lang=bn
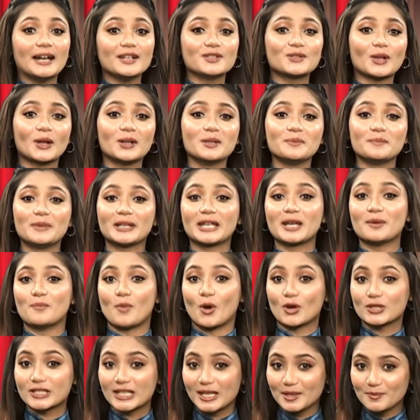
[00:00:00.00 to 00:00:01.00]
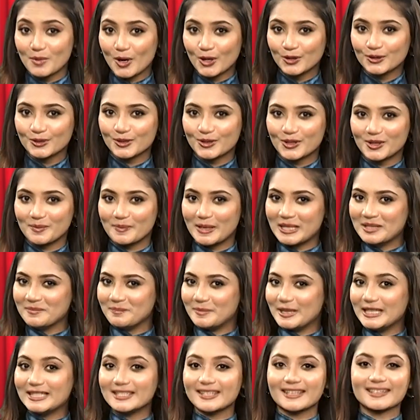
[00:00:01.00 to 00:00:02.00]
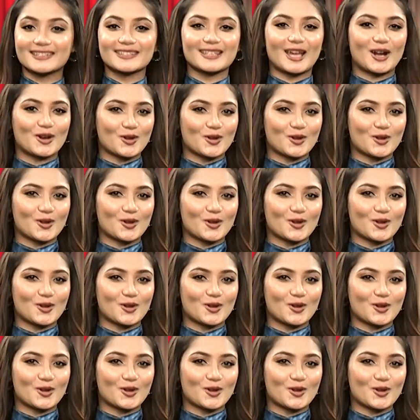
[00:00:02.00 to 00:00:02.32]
প্যারিস অলিম্পিকে মশাল বহন করবেন বিটিএস